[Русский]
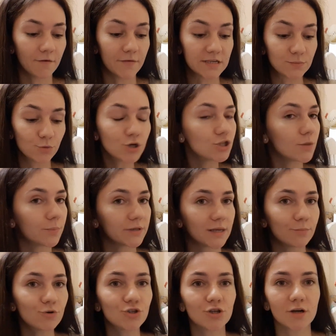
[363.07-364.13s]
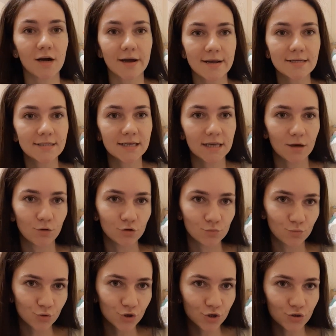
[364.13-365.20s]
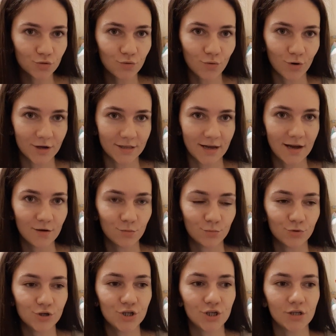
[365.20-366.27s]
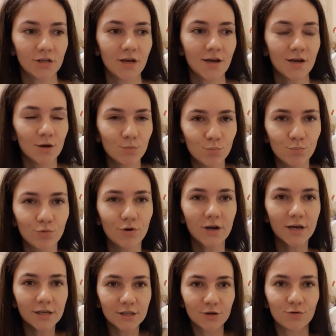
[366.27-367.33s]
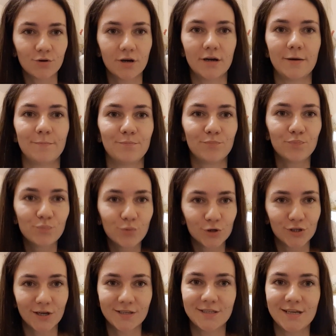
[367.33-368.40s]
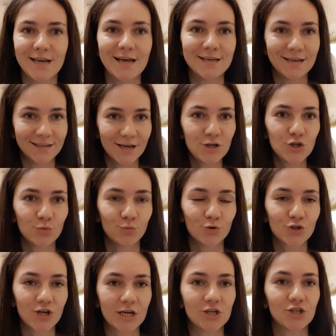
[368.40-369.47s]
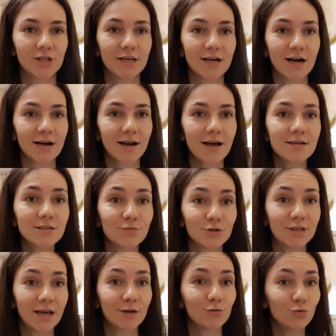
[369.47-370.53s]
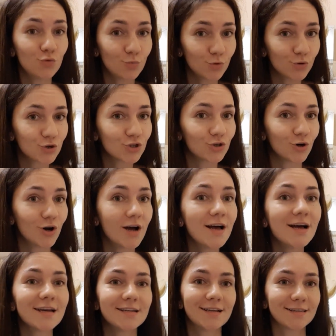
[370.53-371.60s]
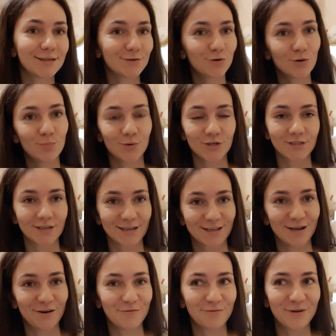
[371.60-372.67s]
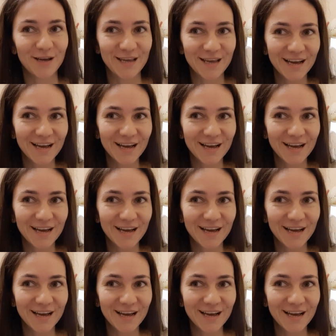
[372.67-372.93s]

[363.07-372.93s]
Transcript: Возможно, потому что как раз-таки он мужской, да, у мужчин более такое потоотделение, да, чем у женщин. И как раз вот я думаю, что для такой пострадовой